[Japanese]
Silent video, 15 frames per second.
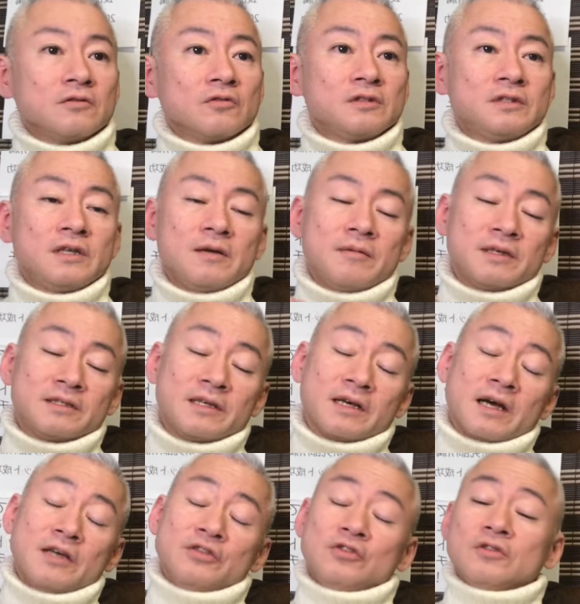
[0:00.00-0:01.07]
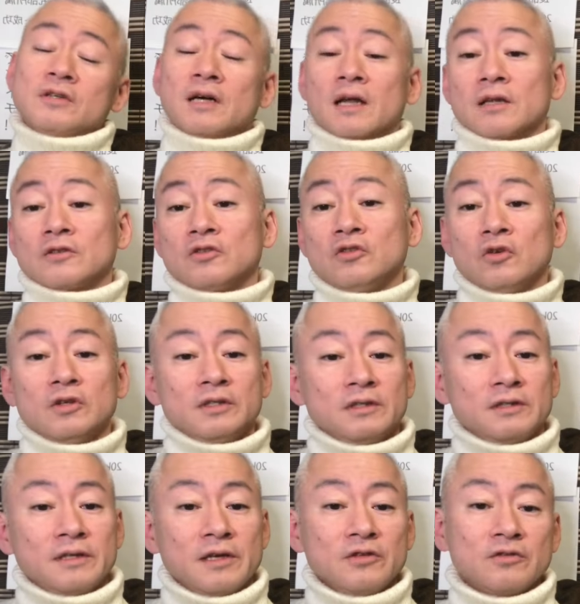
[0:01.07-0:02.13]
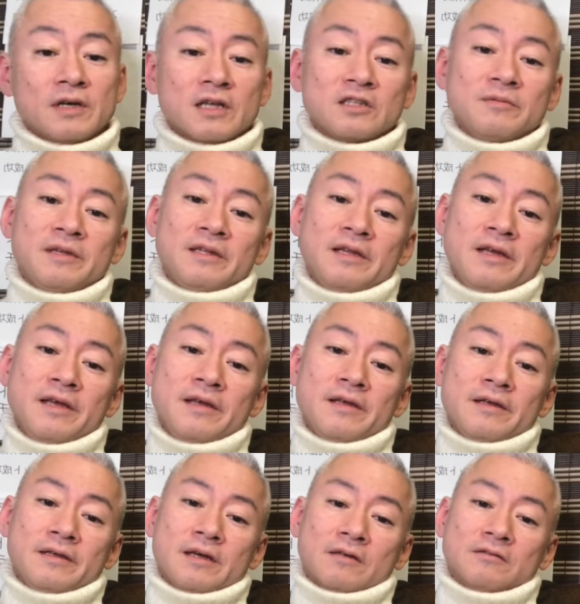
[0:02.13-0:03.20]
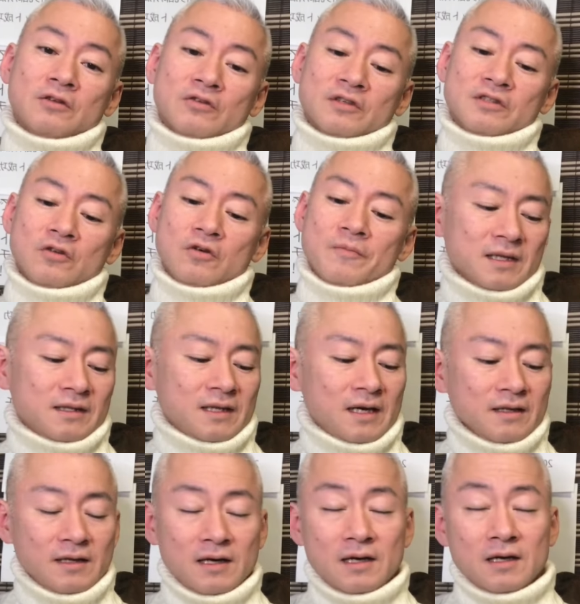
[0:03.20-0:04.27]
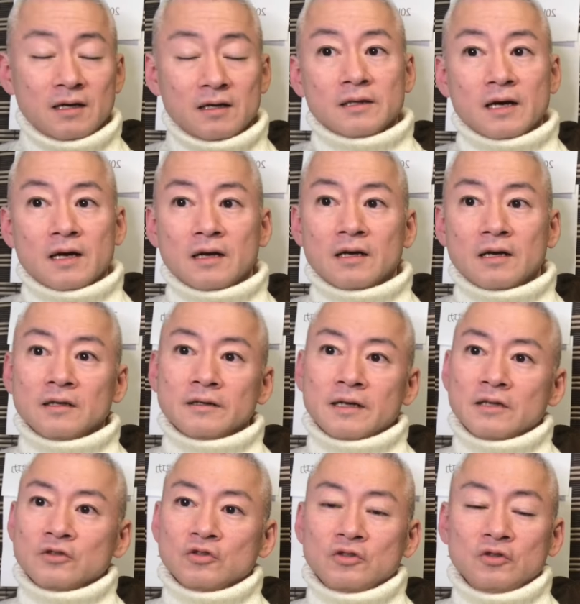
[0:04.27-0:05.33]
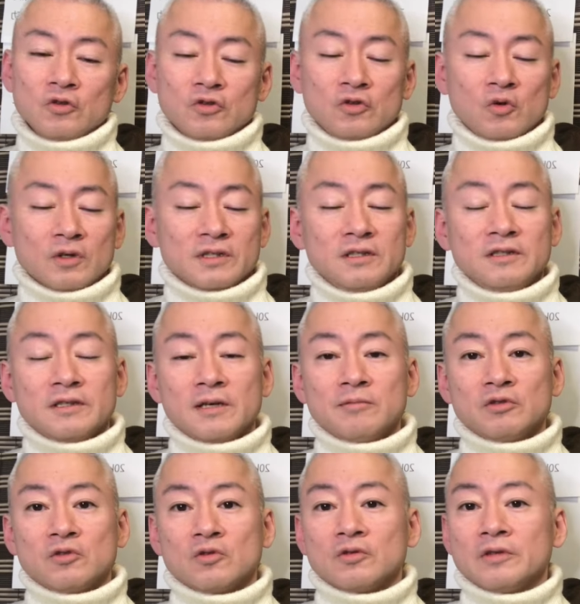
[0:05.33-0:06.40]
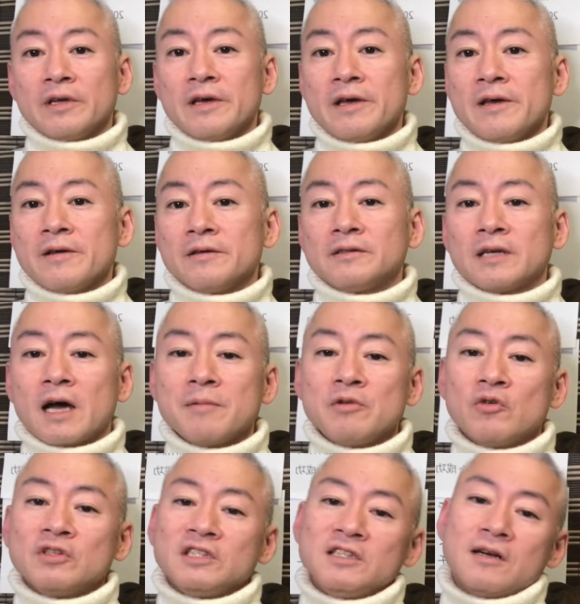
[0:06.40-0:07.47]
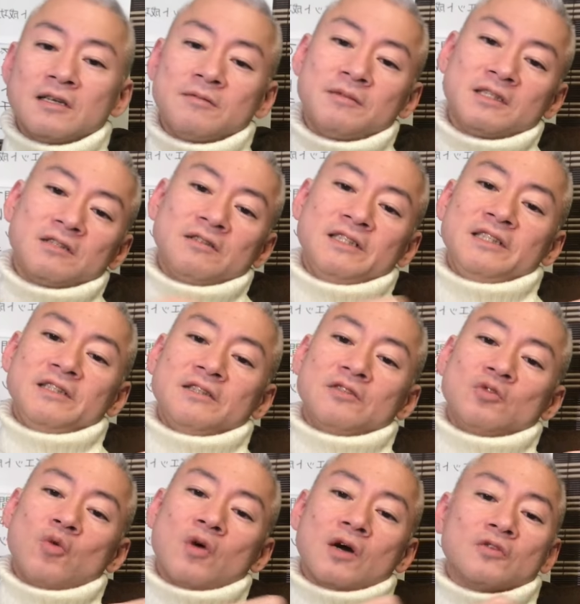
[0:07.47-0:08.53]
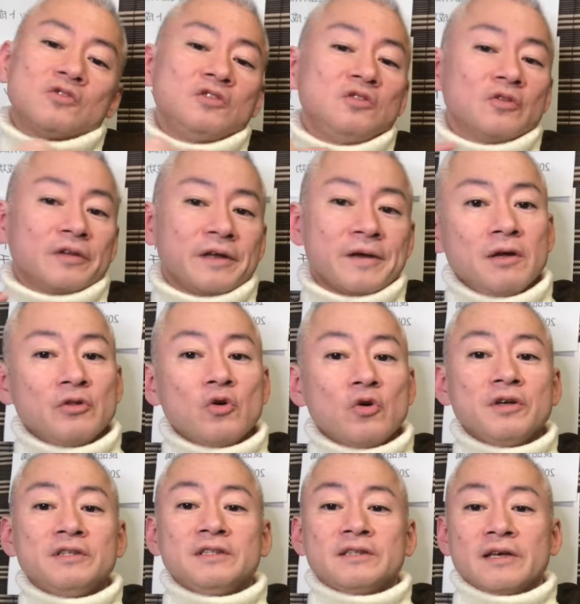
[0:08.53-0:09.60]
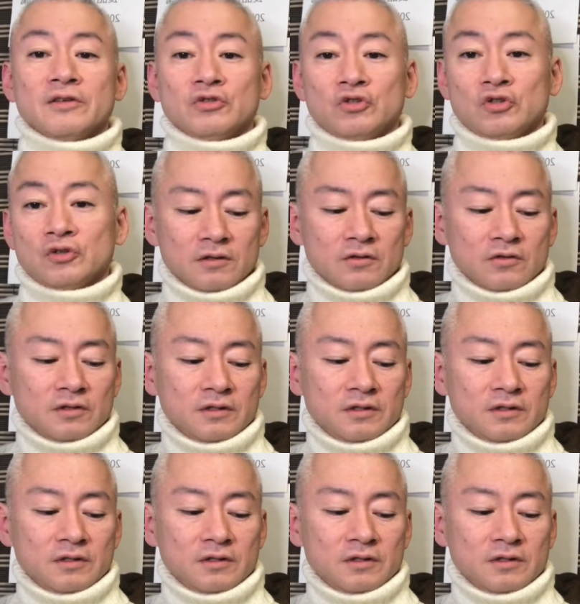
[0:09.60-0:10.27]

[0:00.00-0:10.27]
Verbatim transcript: そして、まあ、世界中から強い選手を集めてやるのでしょう。まあ、ただ、なかなか70キロっていうのは人材不足で、相模オリジナルまでに層が薄いので、まあ、ノイリ選手、そ